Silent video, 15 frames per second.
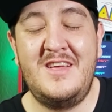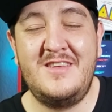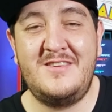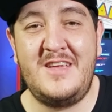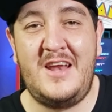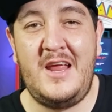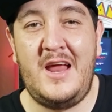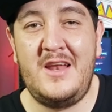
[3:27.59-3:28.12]

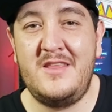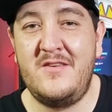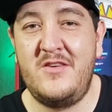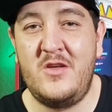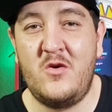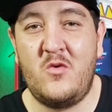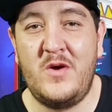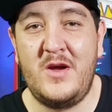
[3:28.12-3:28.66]
cereales de
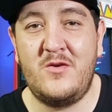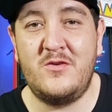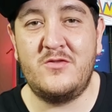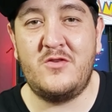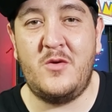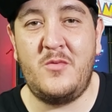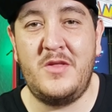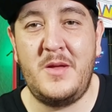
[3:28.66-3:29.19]

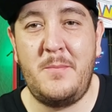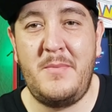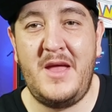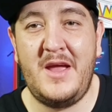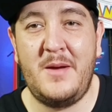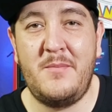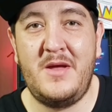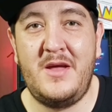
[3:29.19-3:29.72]
videojuegos como de
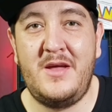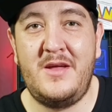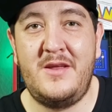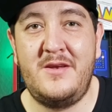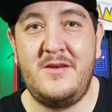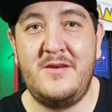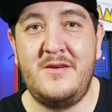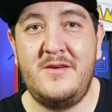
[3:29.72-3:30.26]
Mega
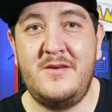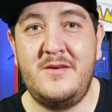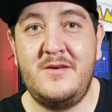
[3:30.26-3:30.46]
Man.